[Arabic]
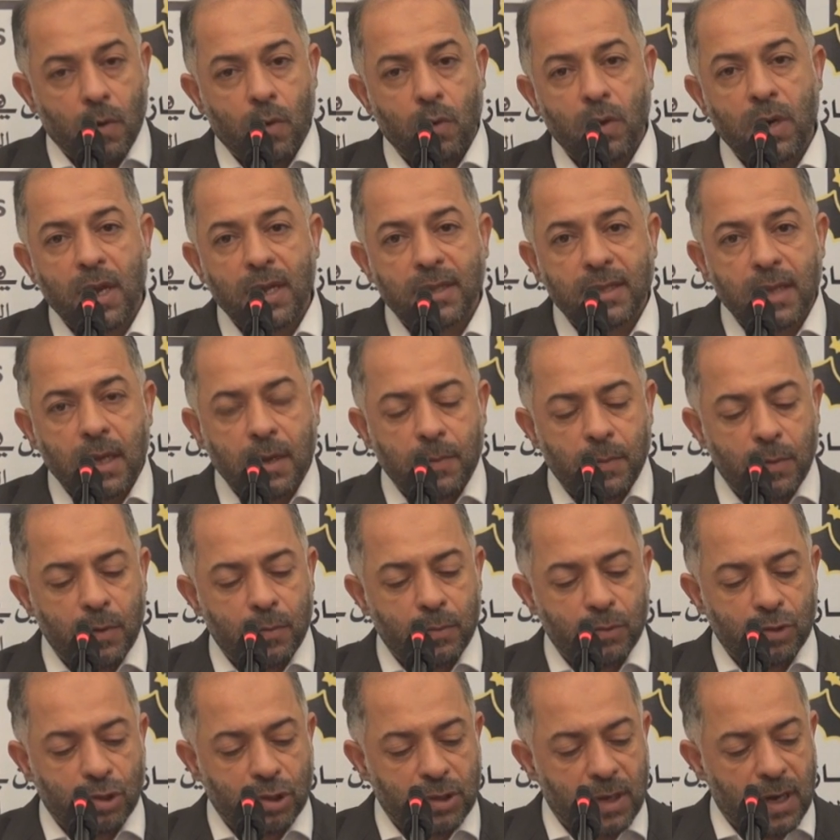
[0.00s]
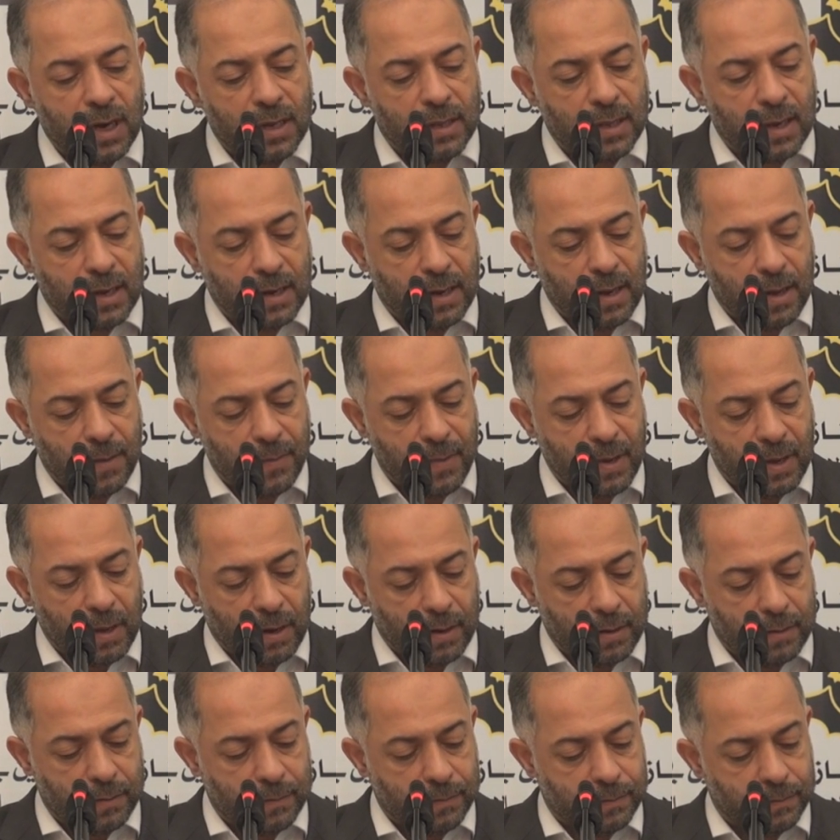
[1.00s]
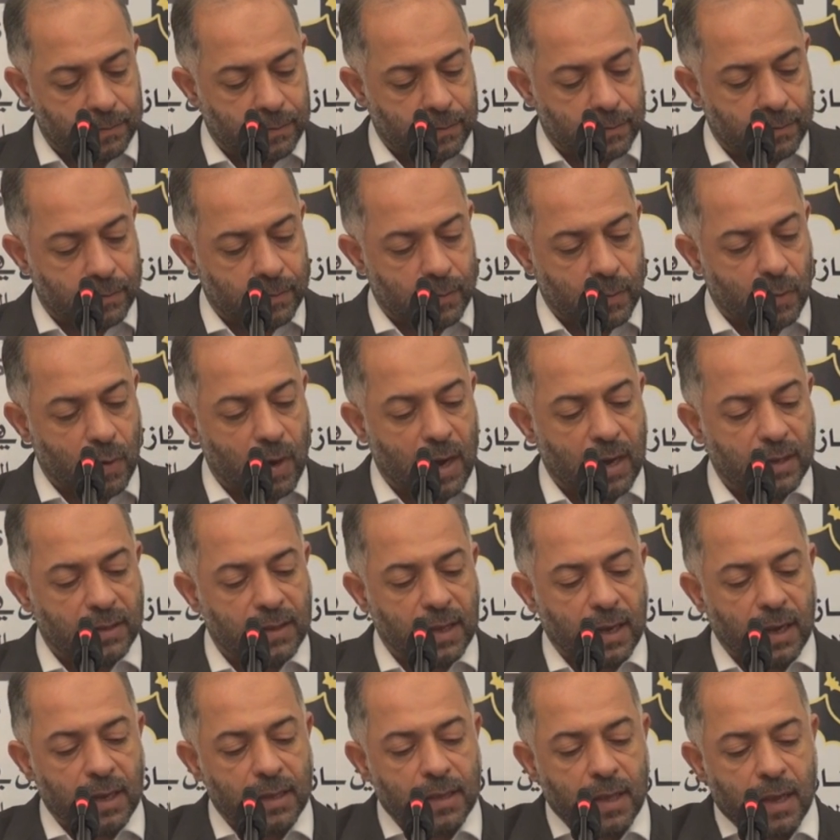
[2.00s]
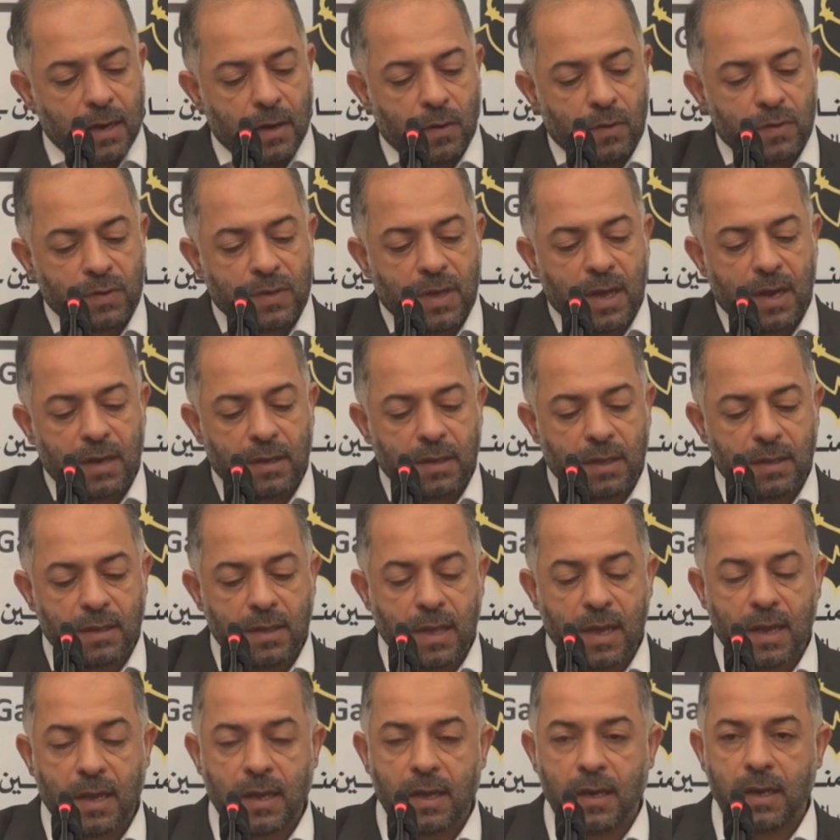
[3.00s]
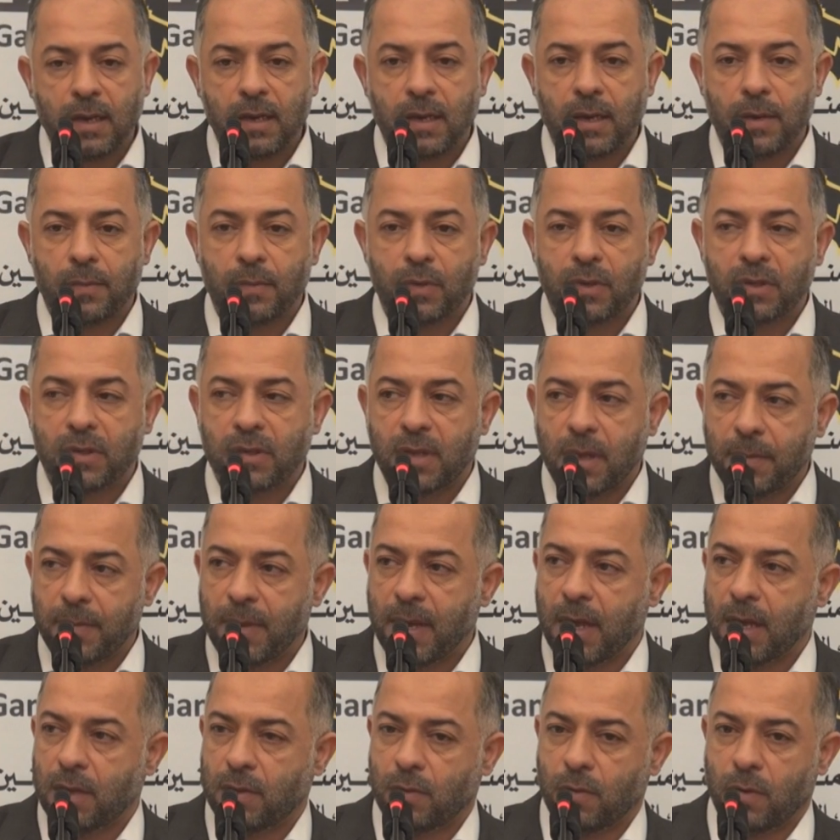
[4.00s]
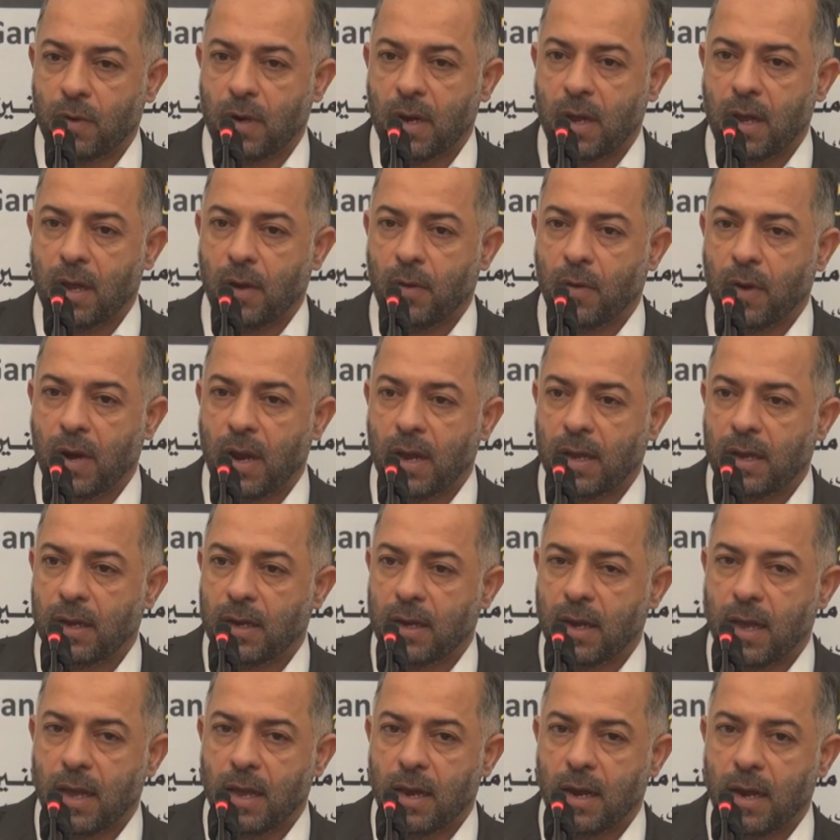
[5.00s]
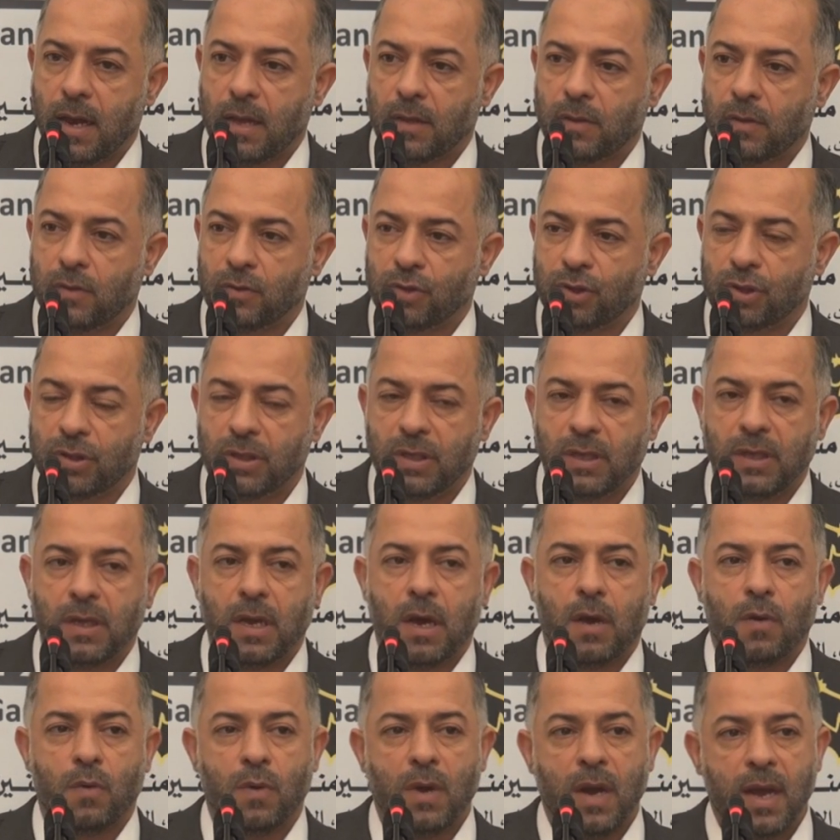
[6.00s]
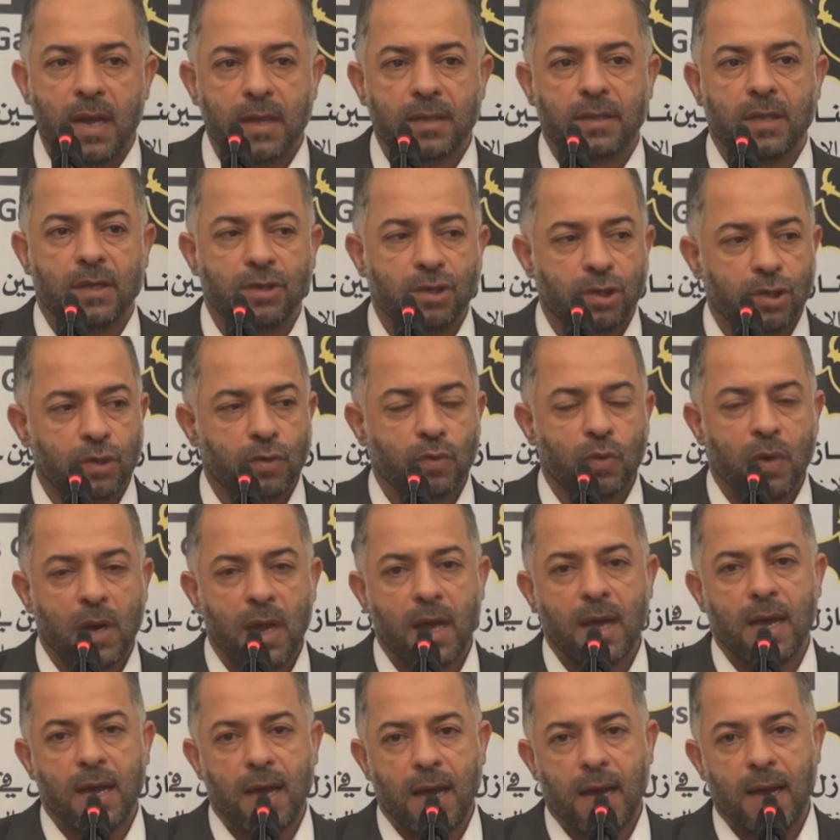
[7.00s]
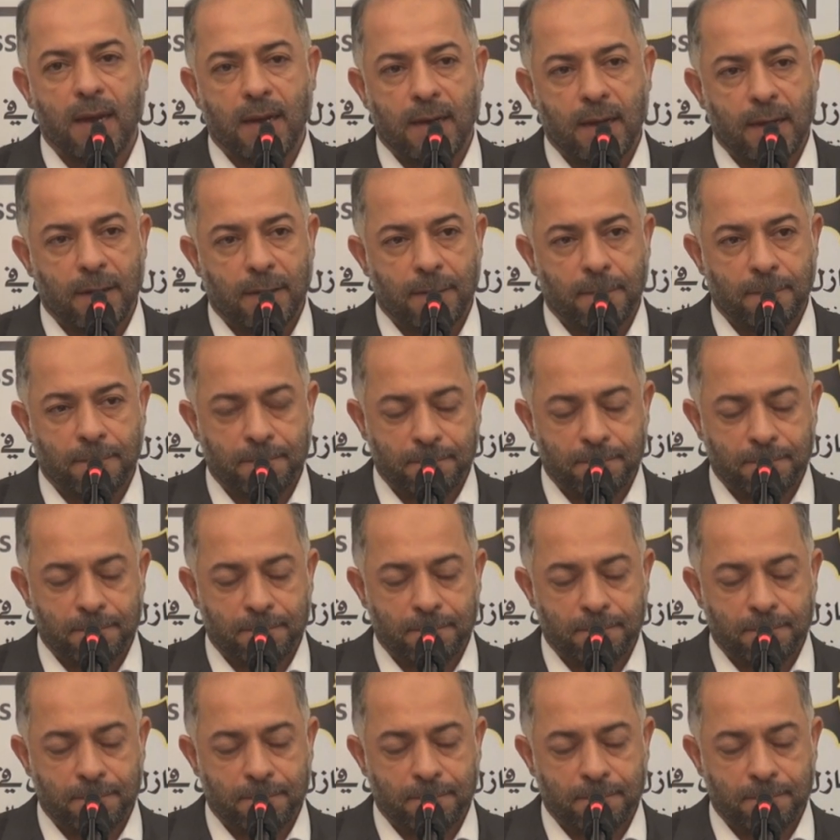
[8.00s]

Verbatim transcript: هنا تكمن مشكله كبيره واعتقد ان وزاره الداخليه منتبهه لها ولكنها لا تجدي او لا تجد لها حلا